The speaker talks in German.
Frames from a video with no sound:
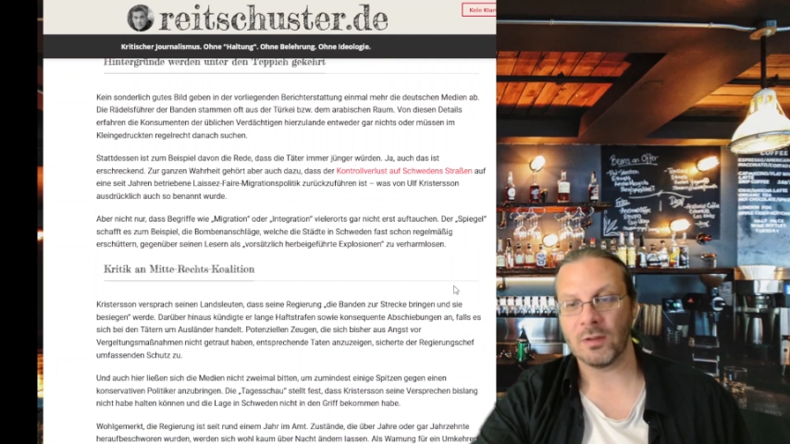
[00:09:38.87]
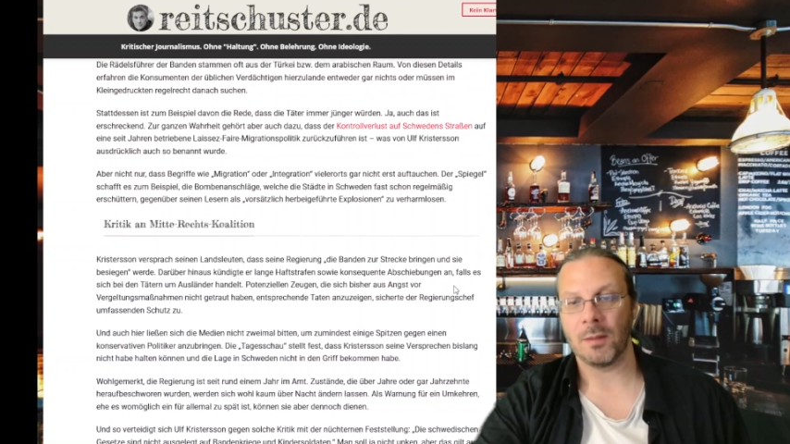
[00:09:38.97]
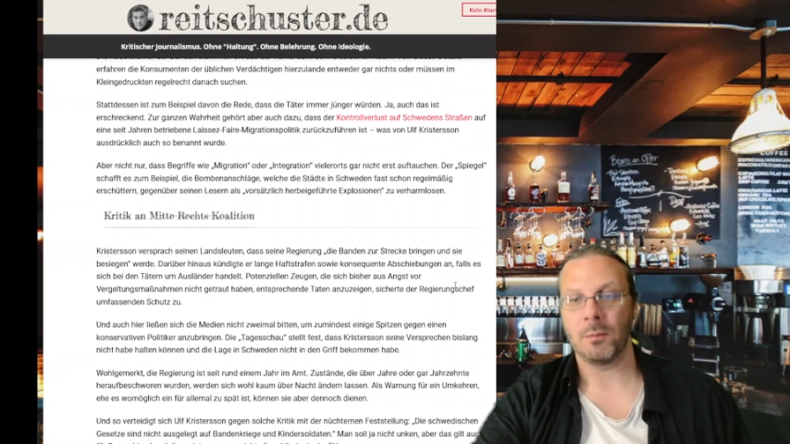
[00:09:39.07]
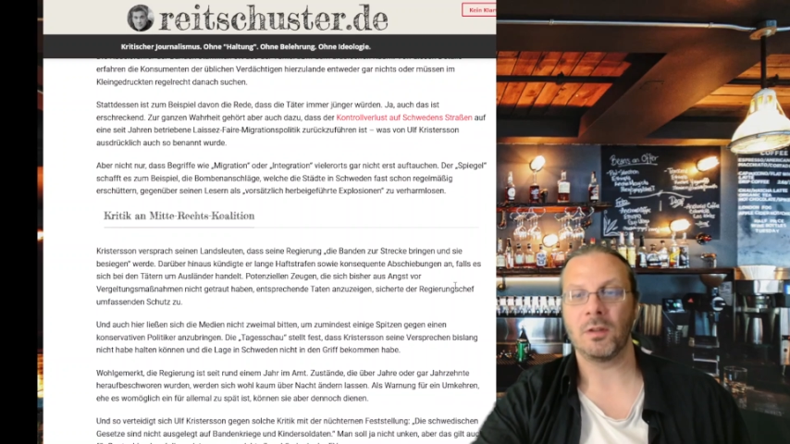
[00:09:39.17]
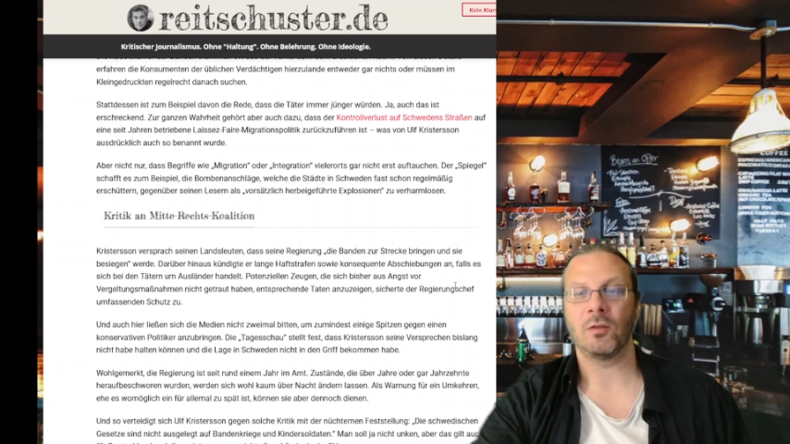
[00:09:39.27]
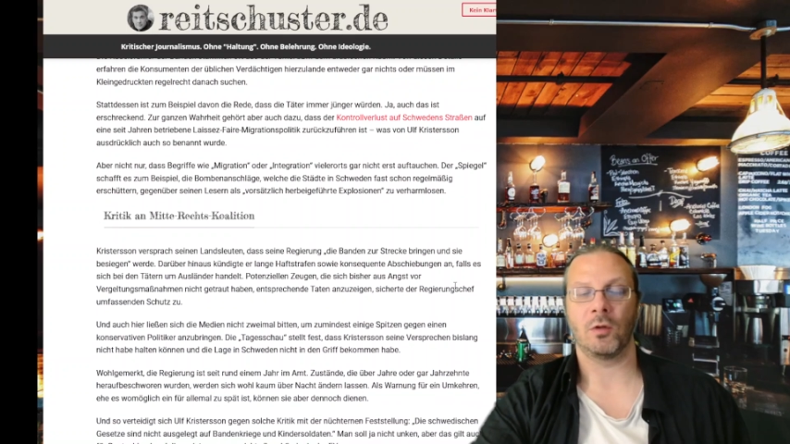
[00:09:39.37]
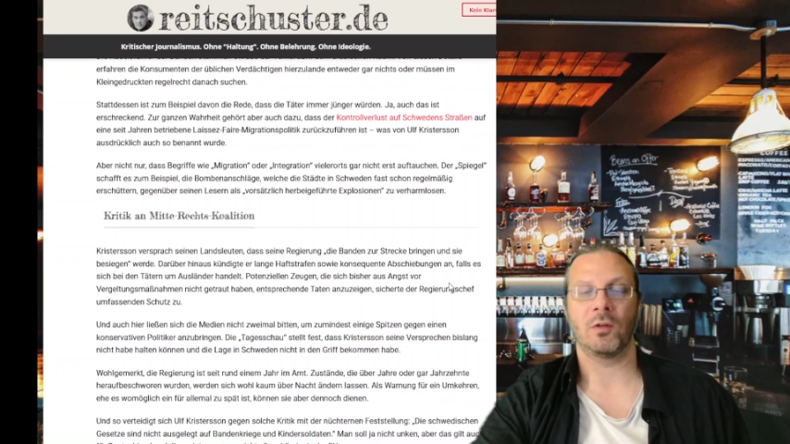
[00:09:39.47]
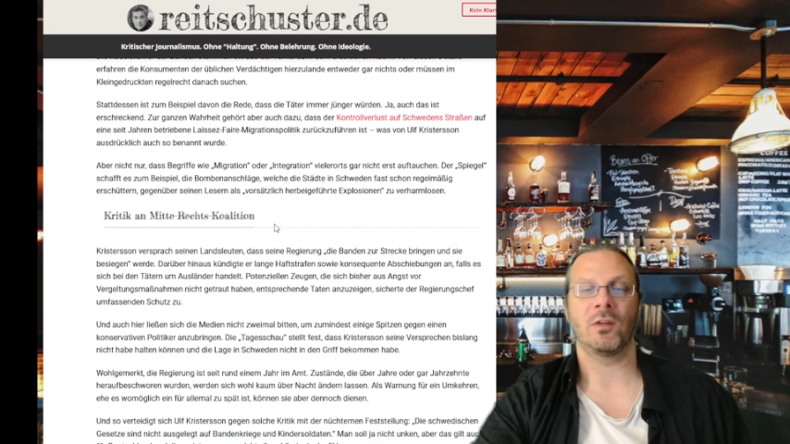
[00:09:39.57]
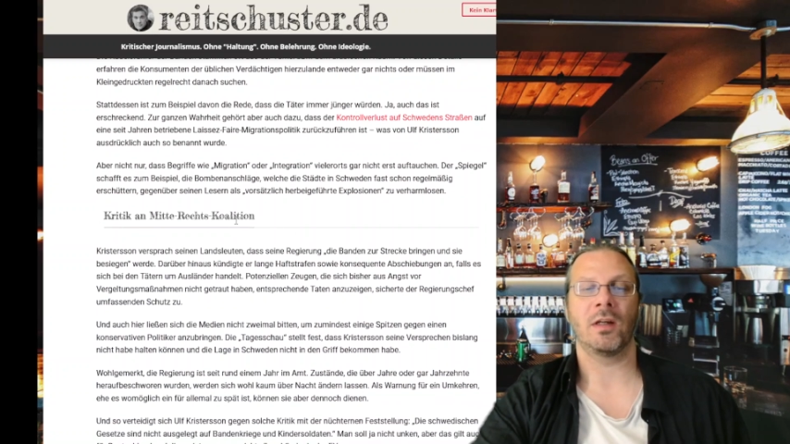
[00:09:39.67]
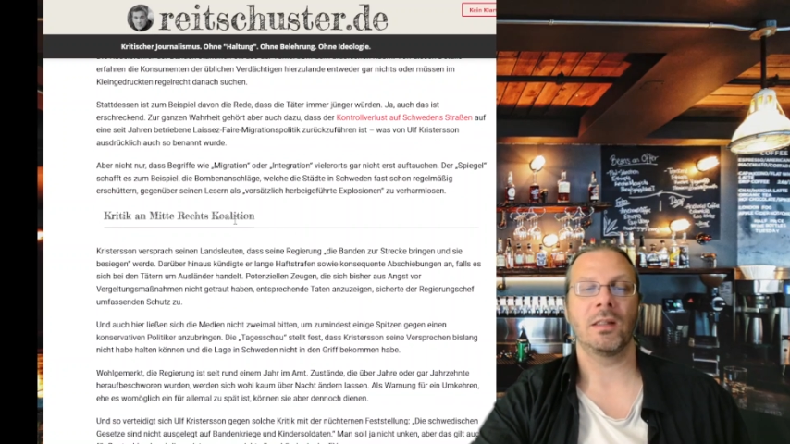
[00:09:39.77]
damit ich solche
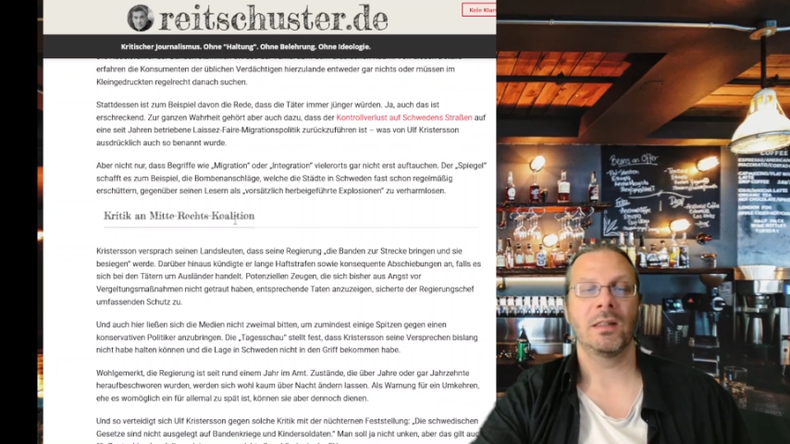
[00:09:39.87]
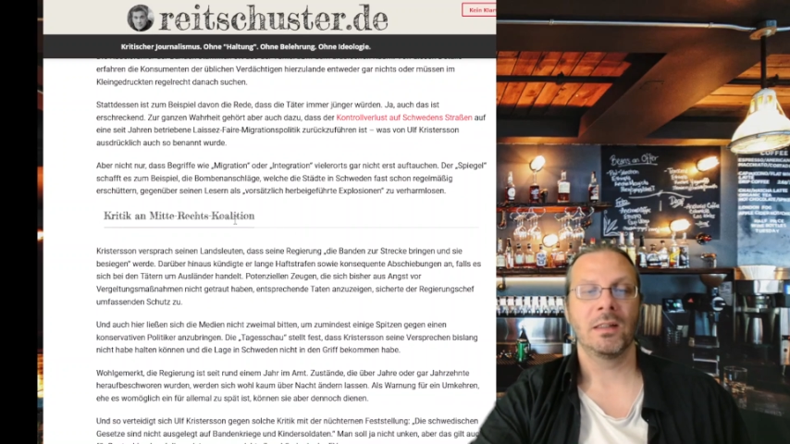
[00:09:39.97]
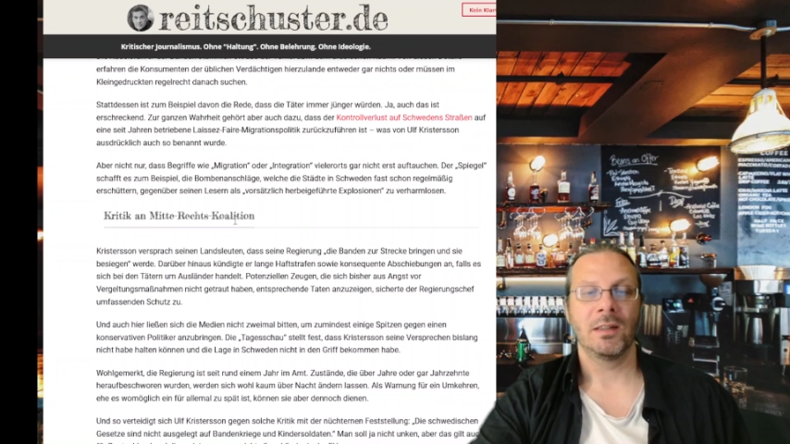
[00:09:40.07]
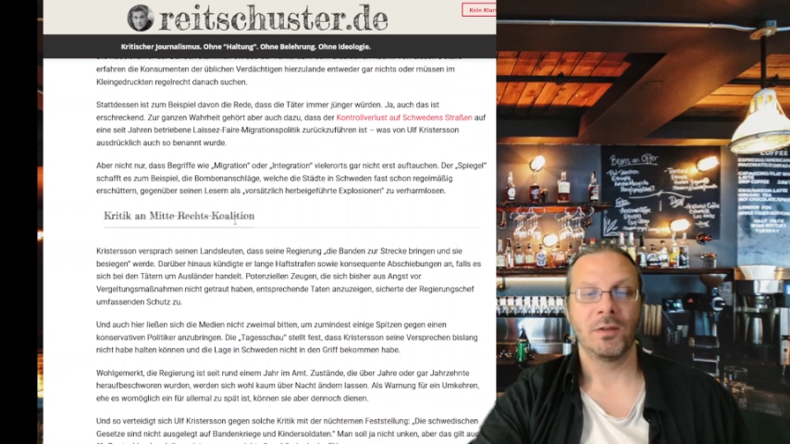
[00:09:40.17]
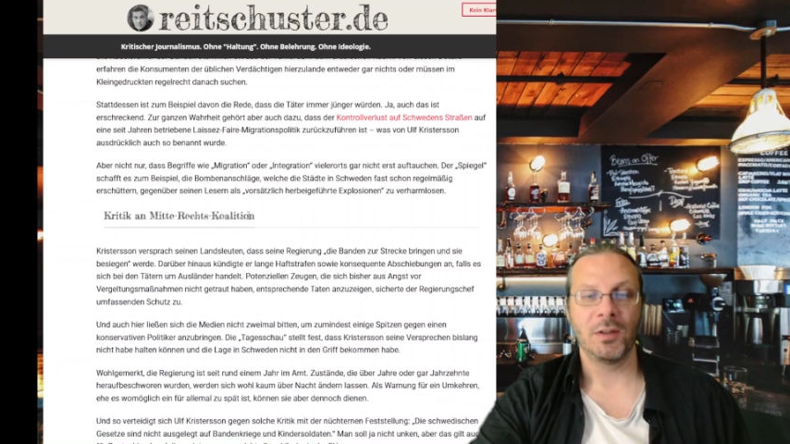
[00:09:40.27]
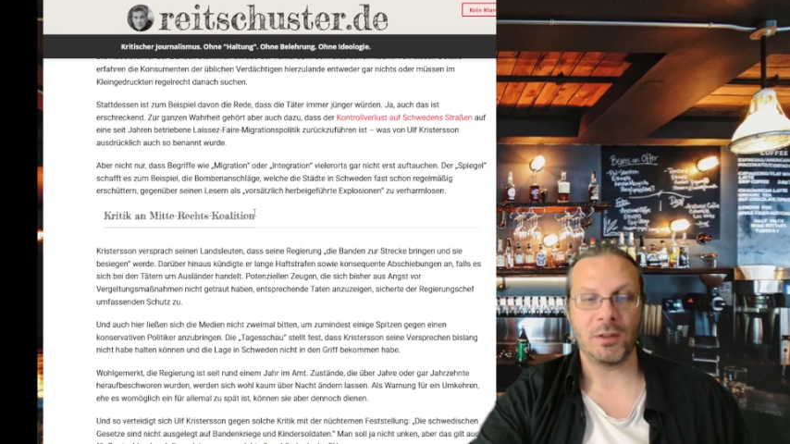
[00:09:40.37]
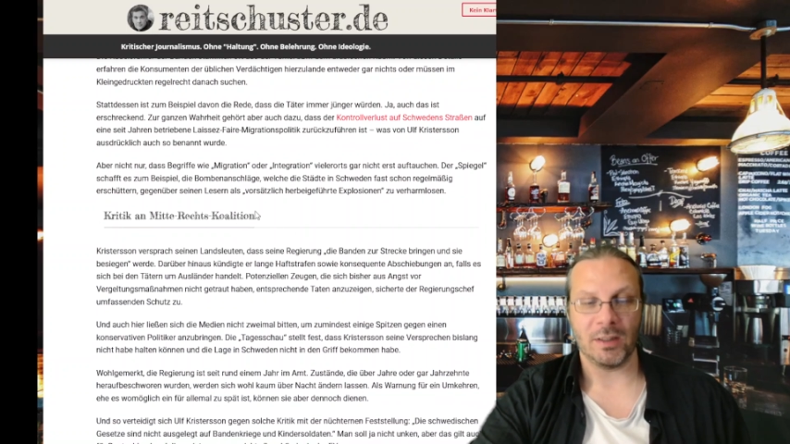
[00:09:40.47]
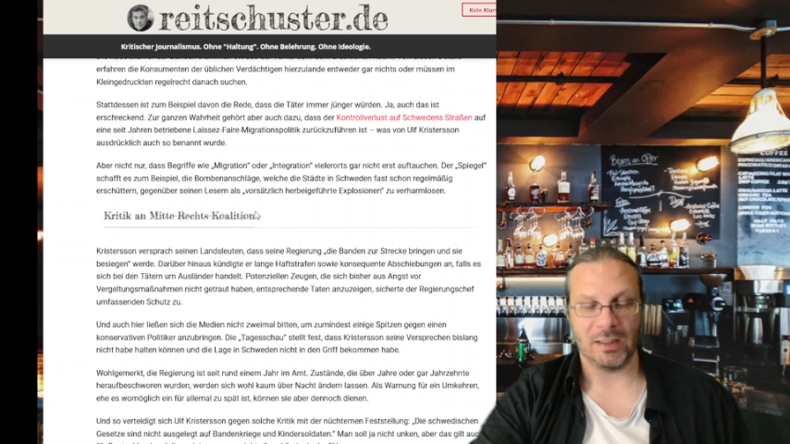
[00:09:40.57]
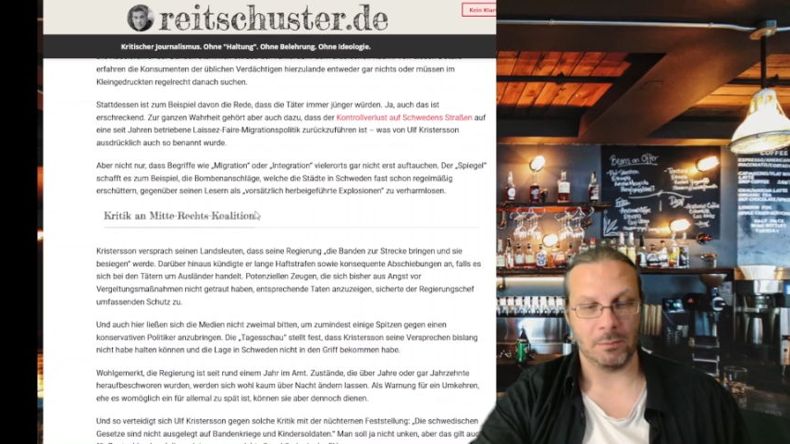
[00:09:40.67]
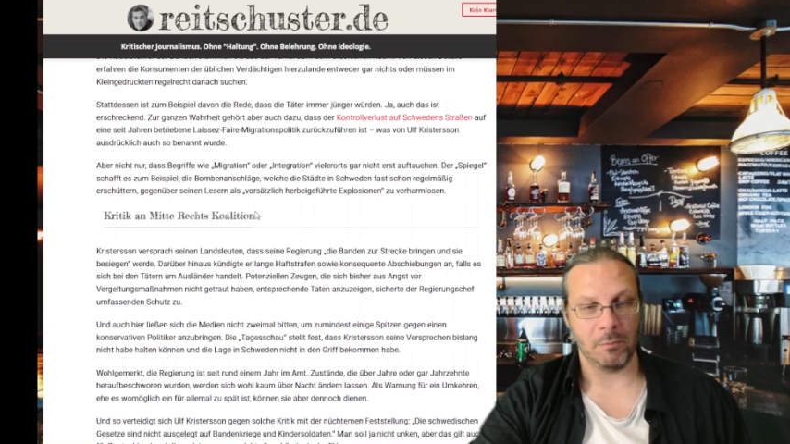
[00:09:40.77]
Sachen nicht
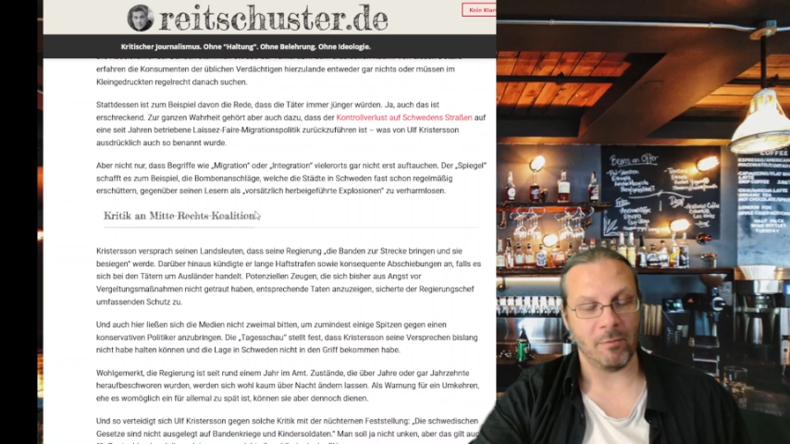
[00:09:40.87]
erleben.